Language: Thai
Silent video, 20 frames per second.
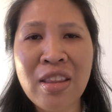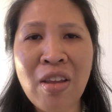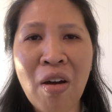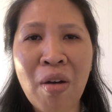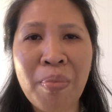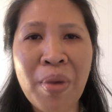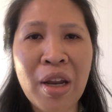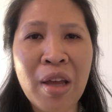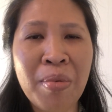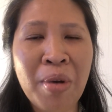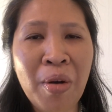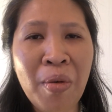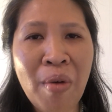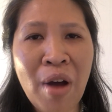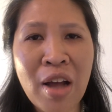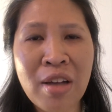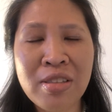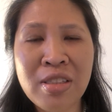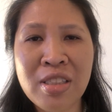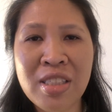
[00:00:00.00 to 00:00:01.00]
ต่อไปเลยเพราะ
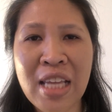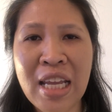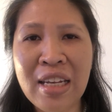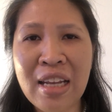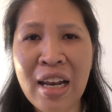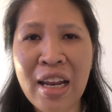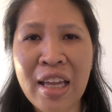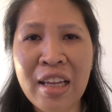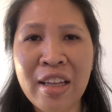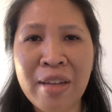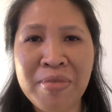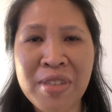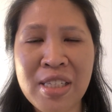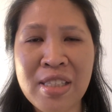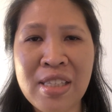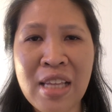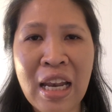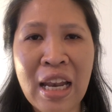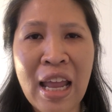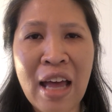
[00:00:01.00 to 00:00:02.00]
ว่าเซตอะไรกับจะ
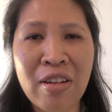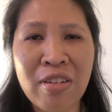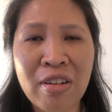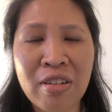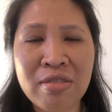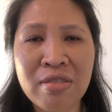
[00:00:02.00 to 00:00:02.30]
เสร็จแล้ว